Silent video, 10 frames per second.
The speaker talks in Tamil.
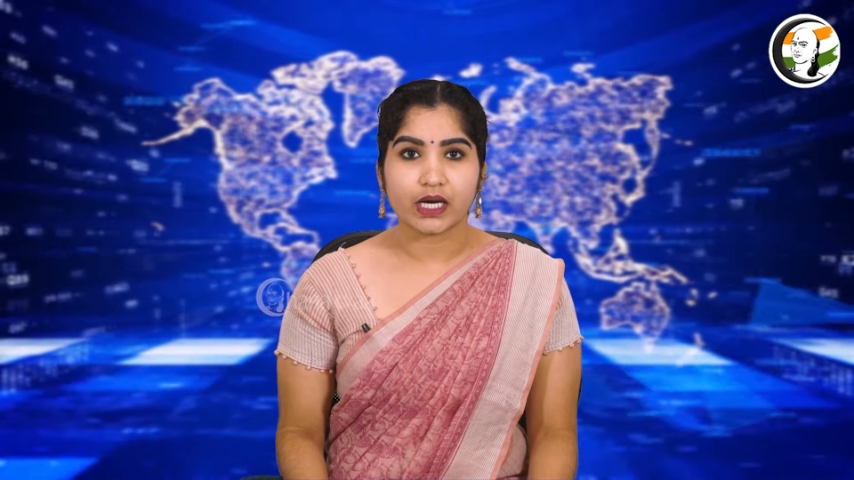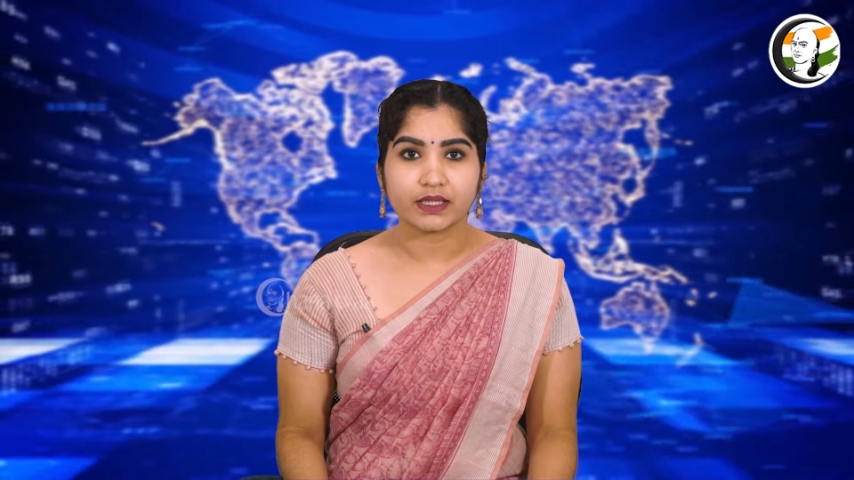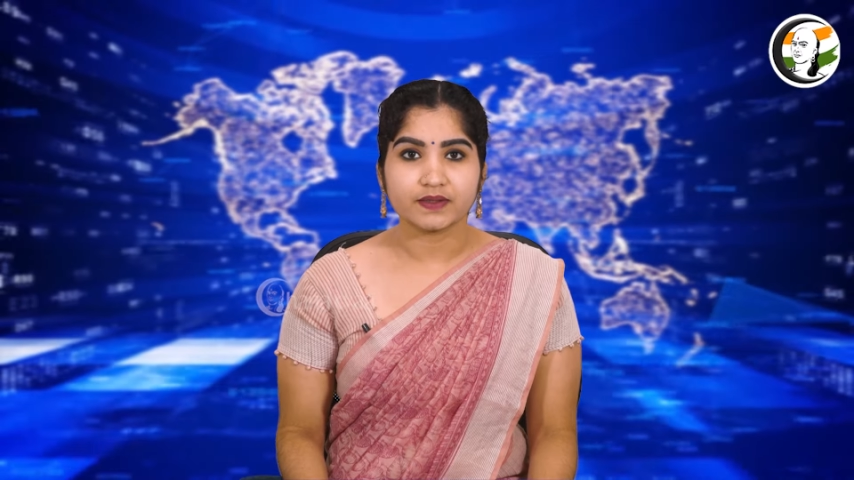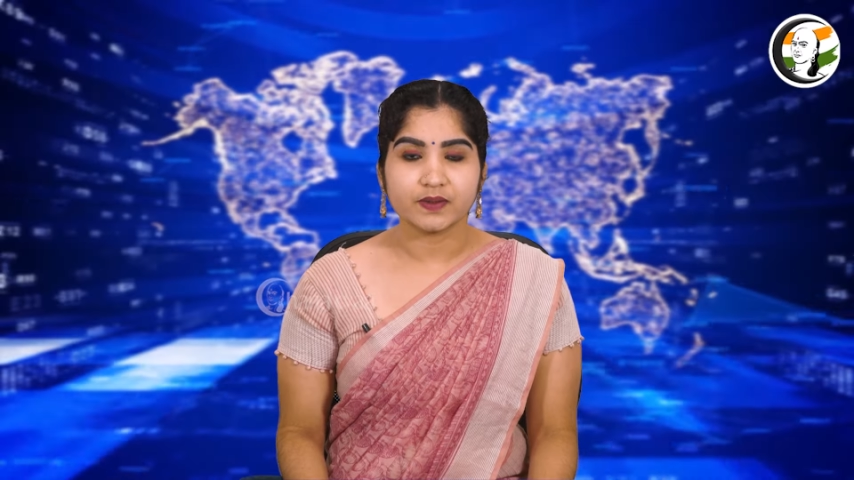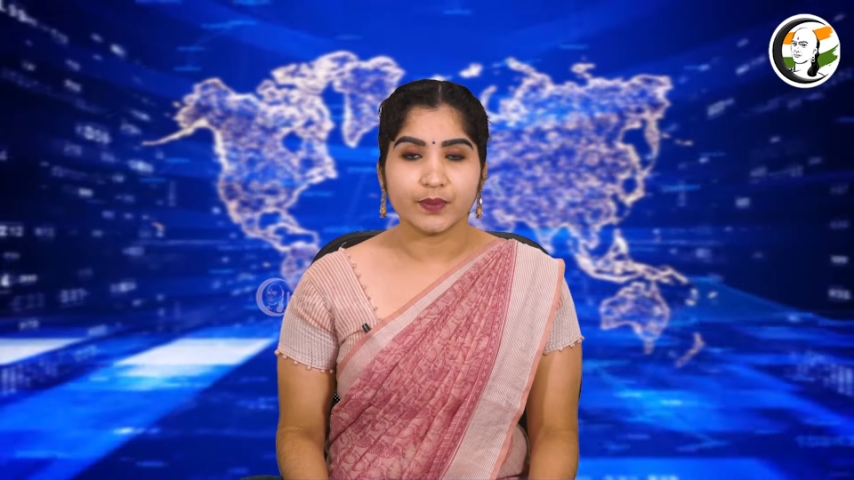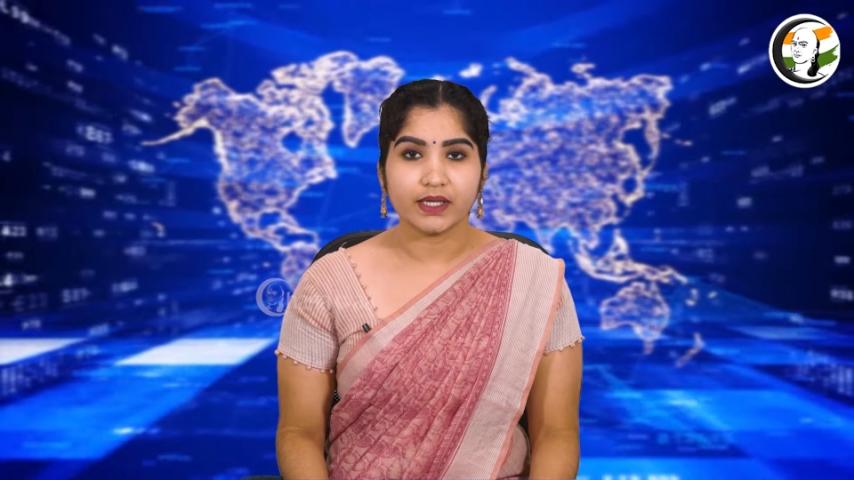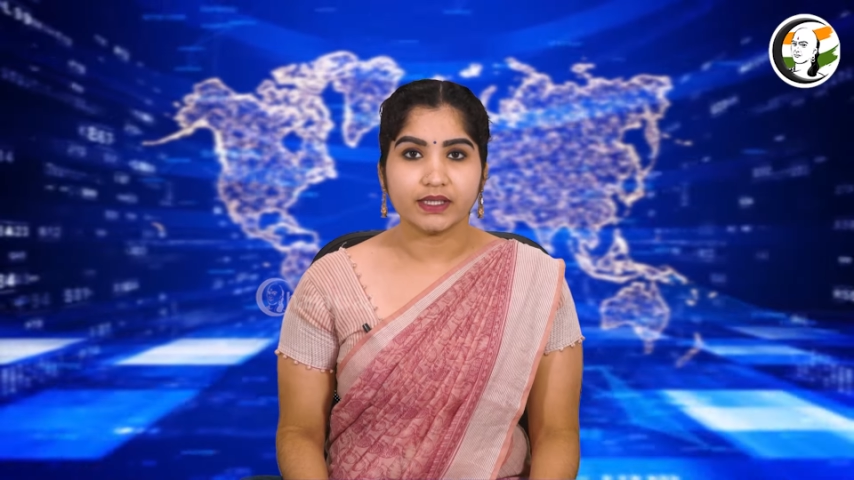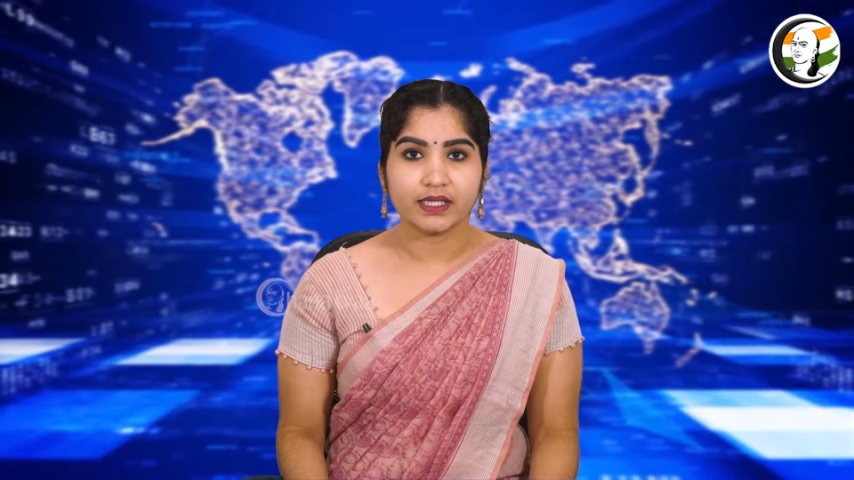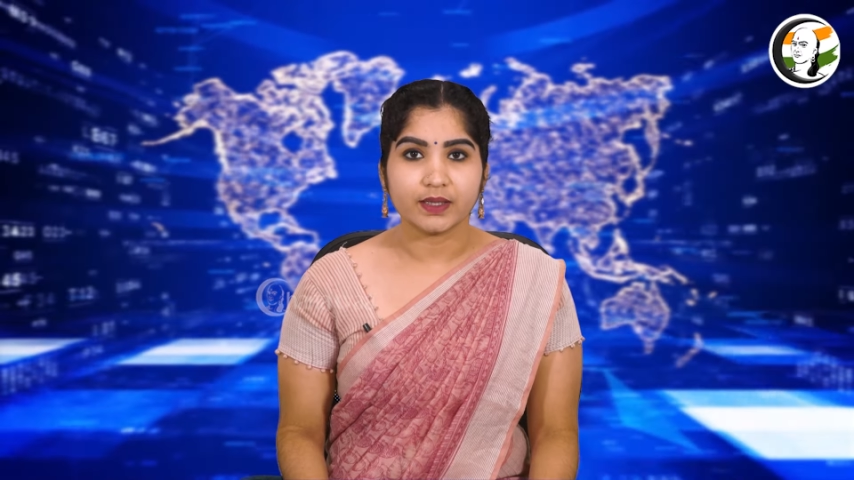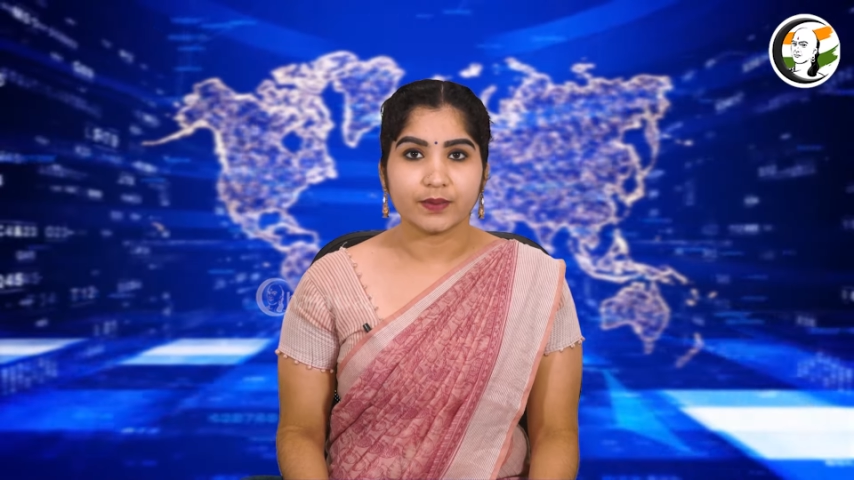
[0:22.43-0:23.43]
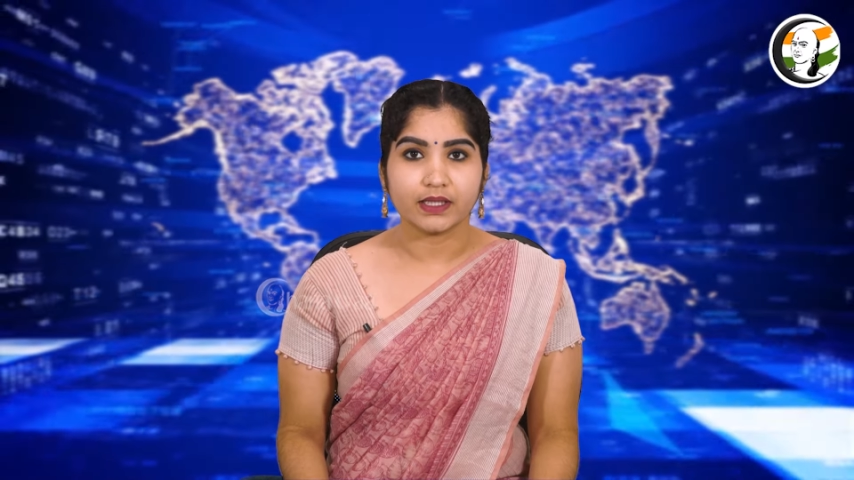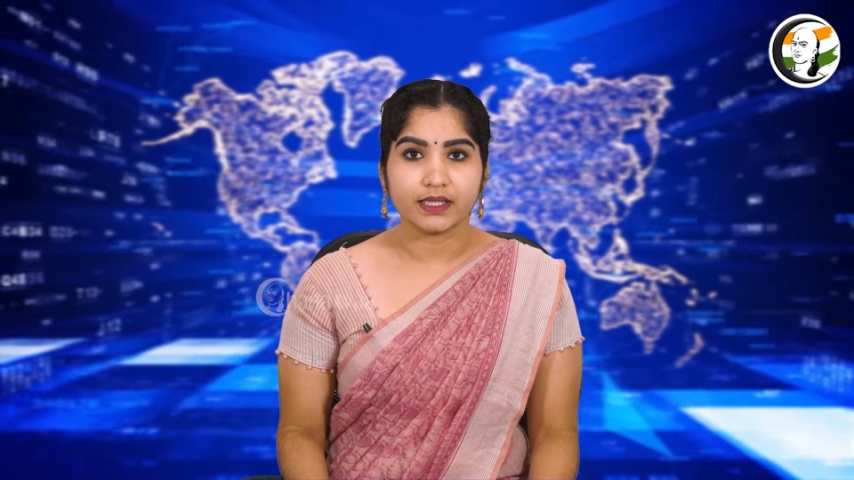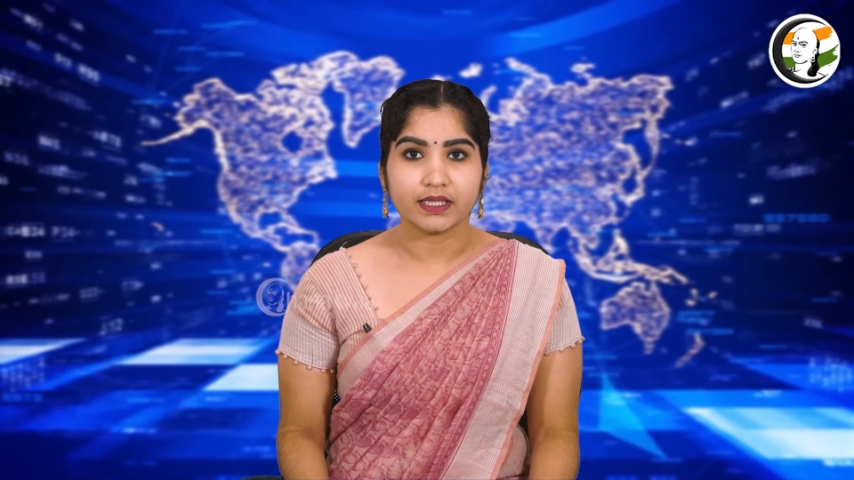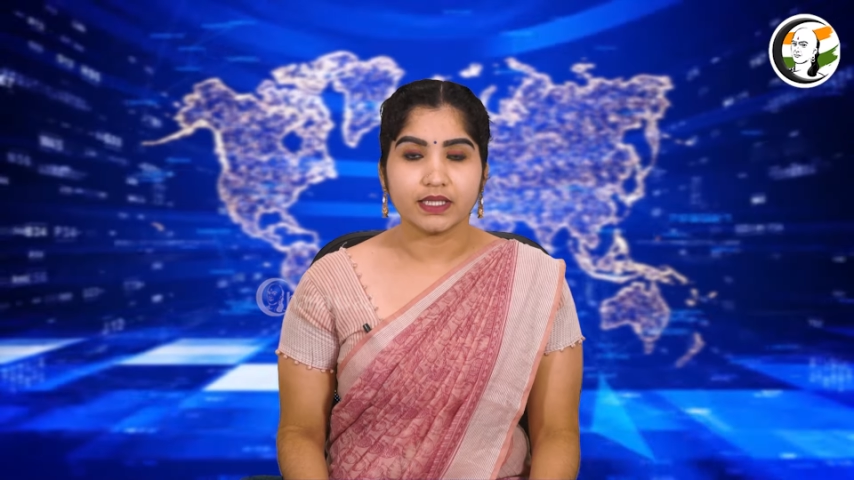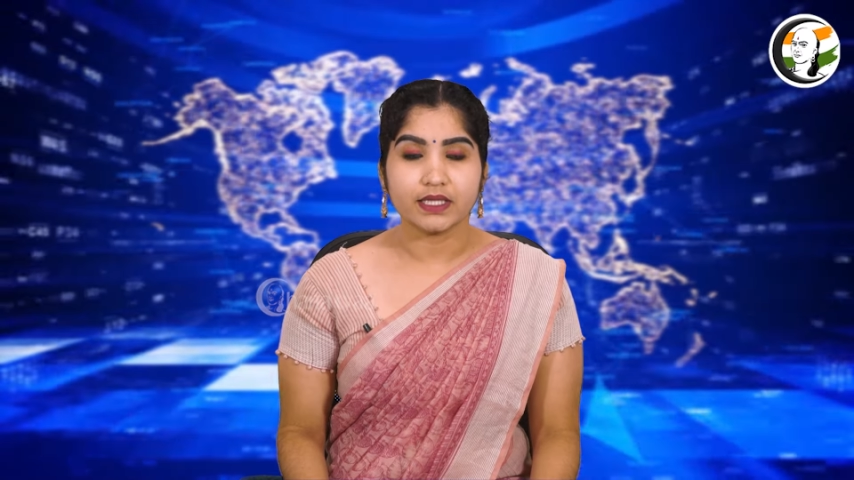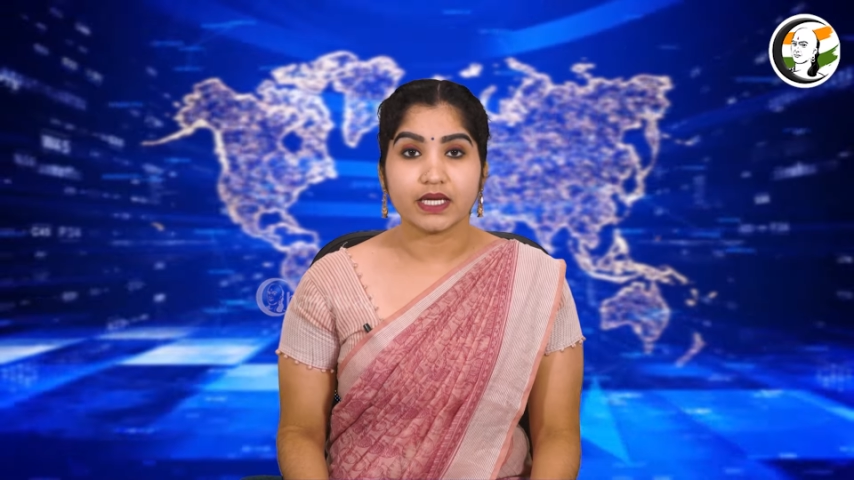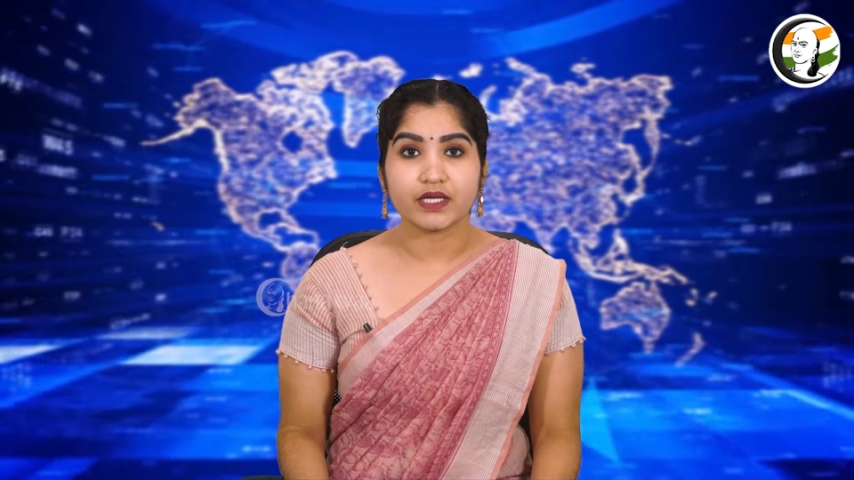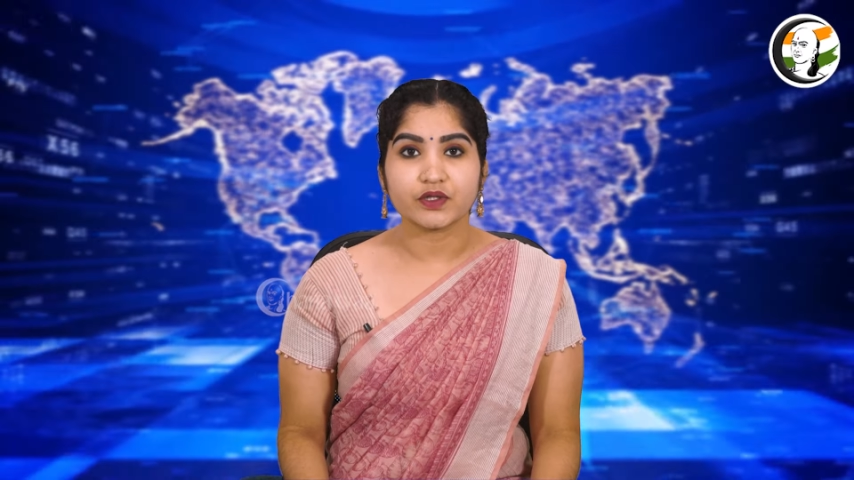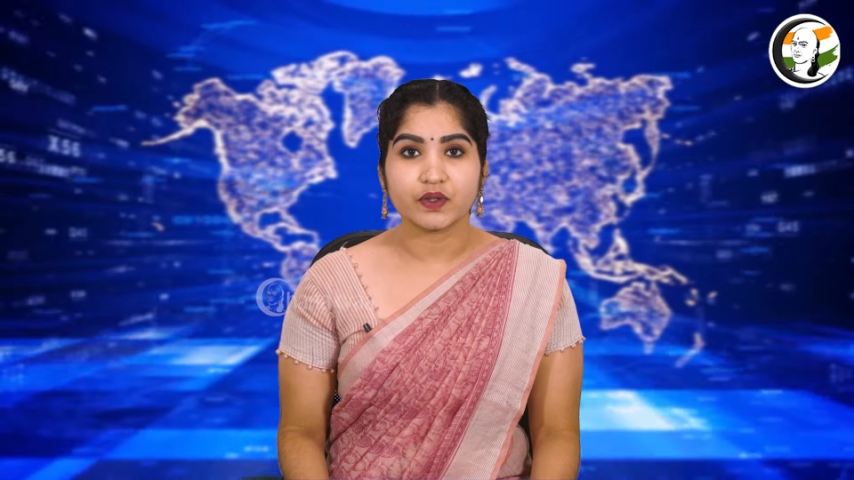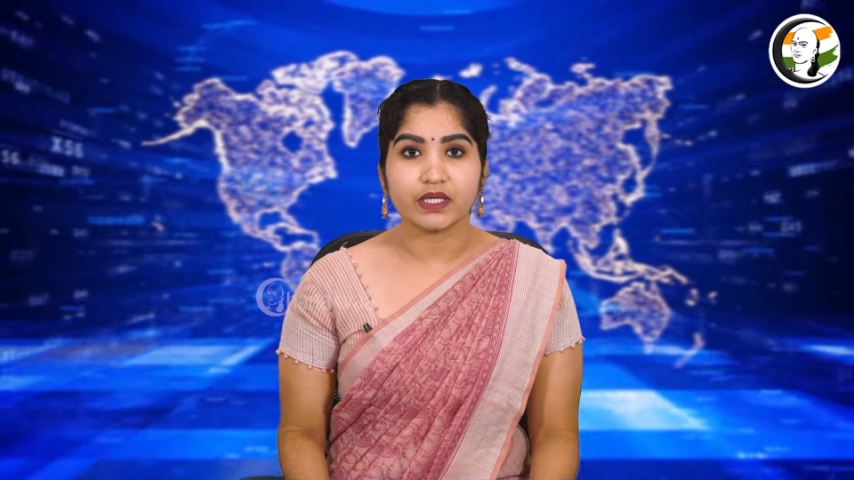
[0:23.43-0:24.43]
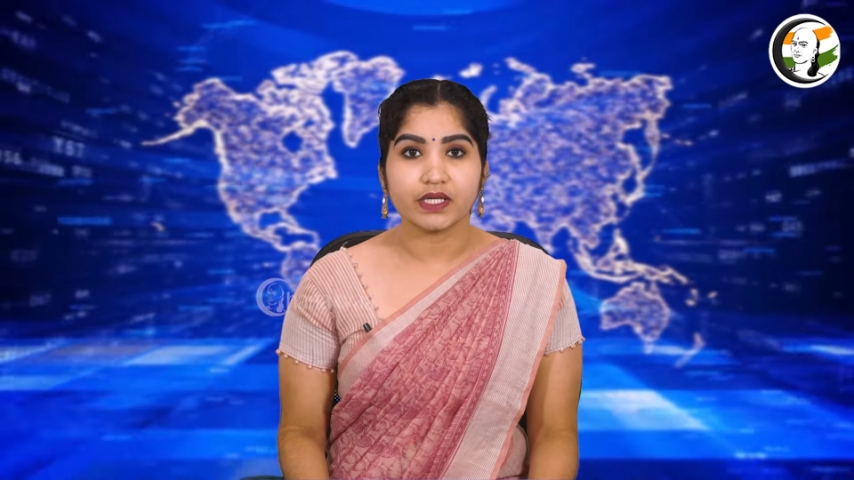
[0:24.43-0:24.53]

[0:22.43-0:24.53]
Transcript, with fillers: அரசு மேல்நிலைப் பள்ளியில் நேற்று